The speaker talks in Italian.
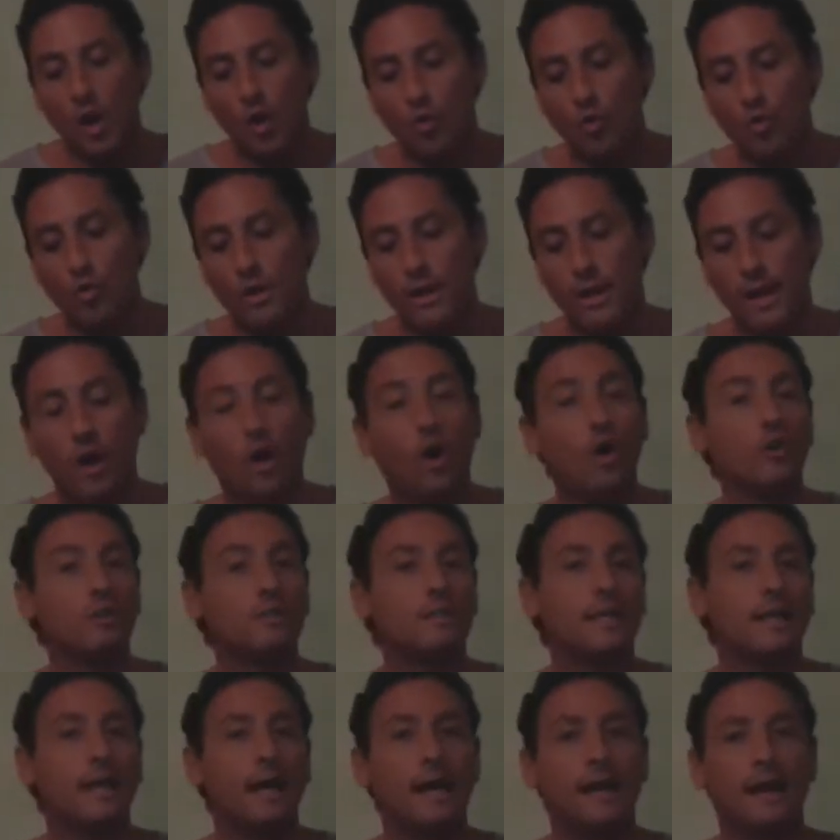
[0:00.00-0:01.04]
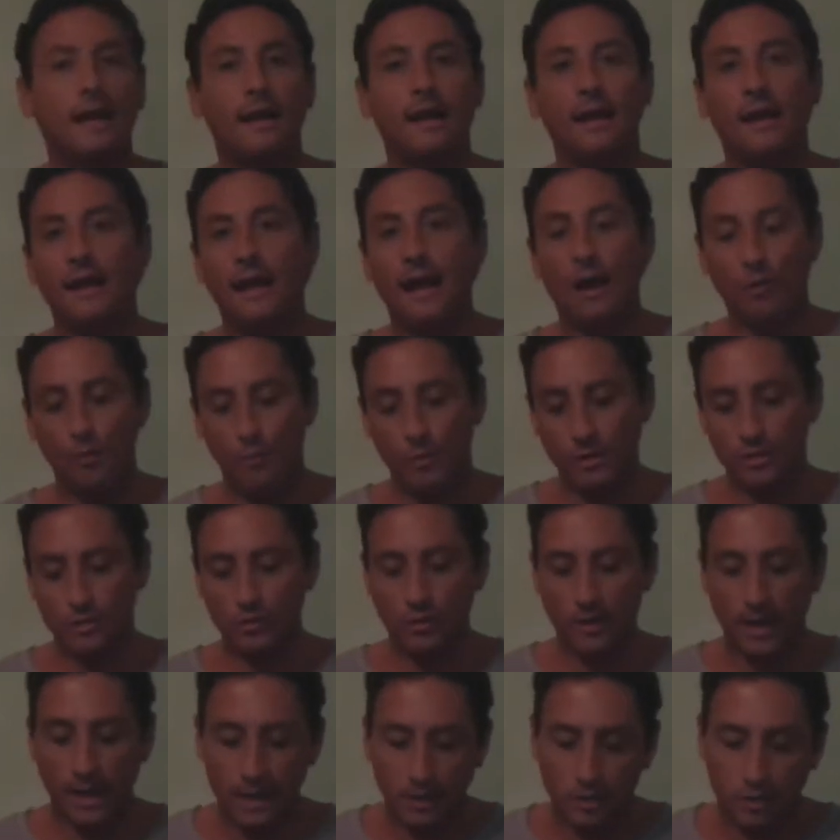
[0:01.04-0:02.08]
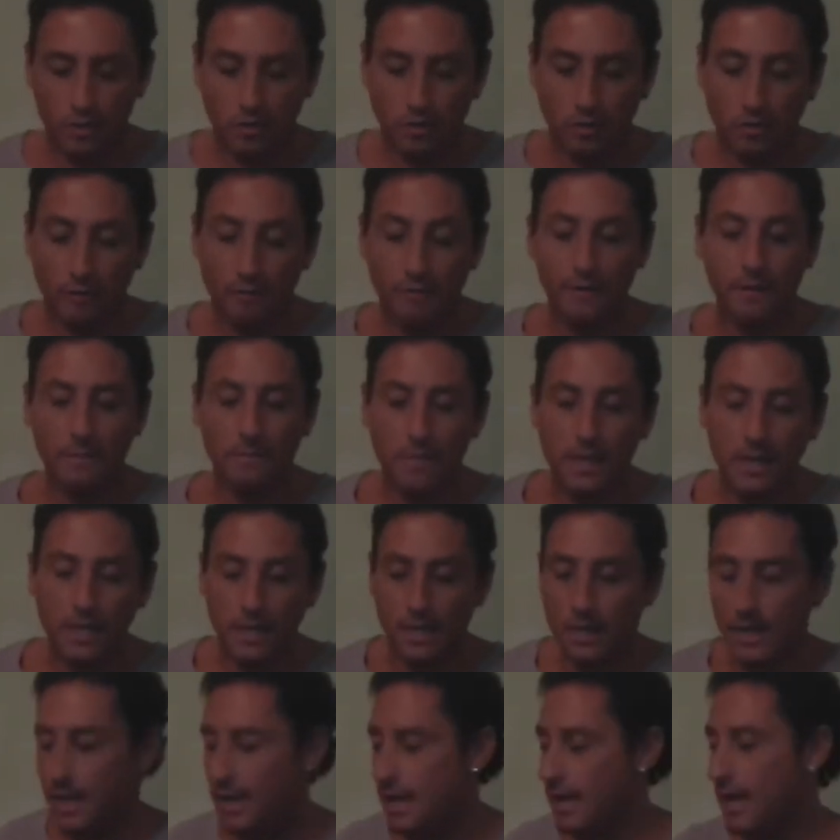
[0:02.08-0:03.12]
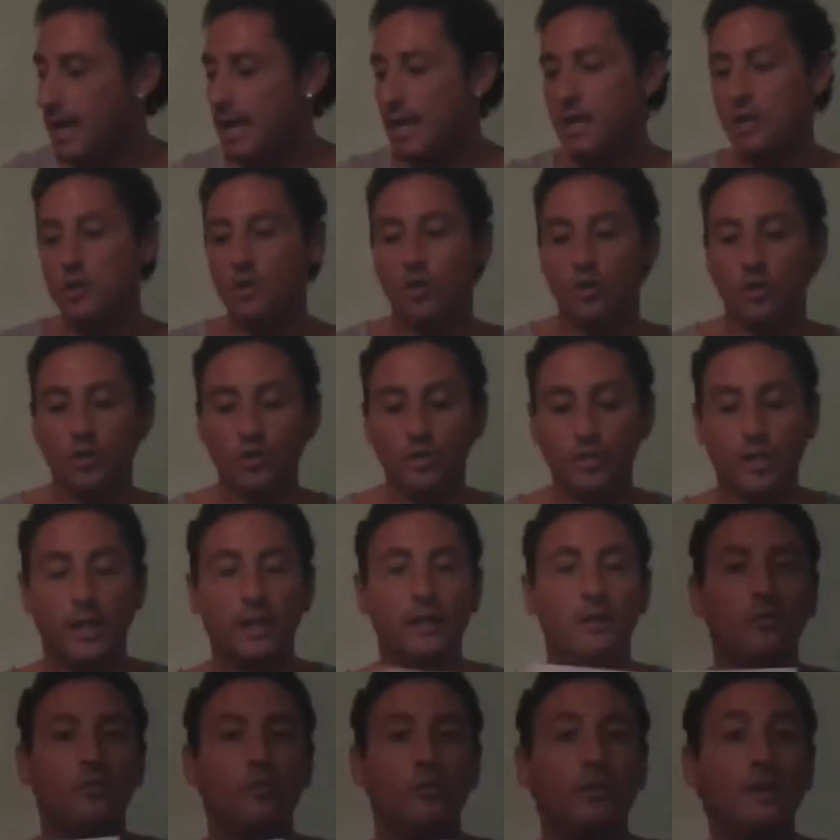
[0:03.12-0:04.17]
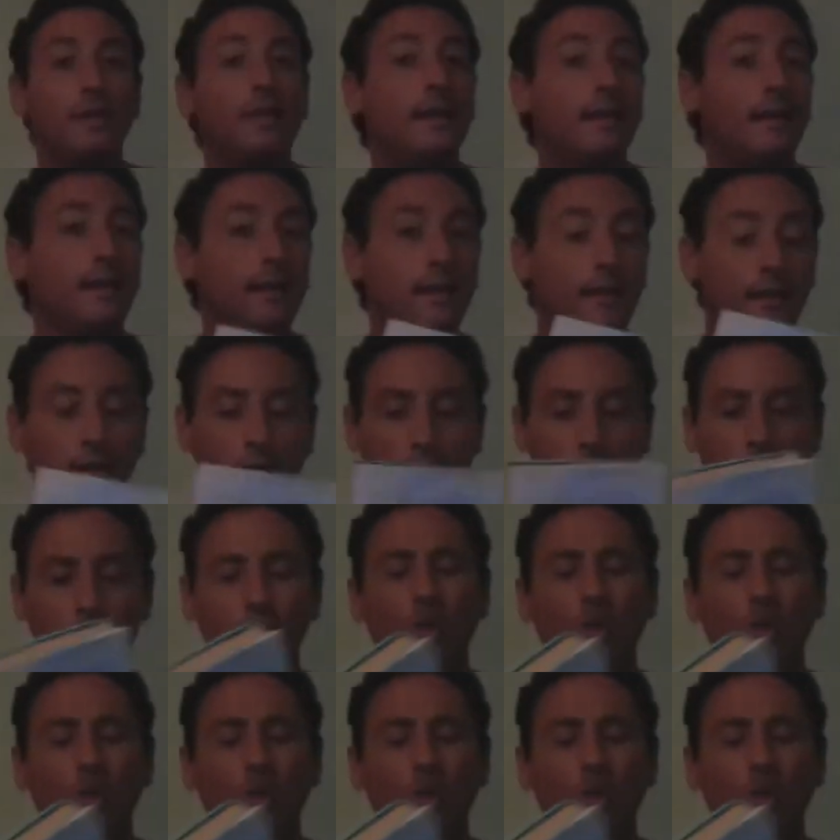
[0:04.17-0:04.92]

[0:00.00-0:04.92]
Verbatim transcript: un Oscar a un personaggio femminile e io ho scelto Irin,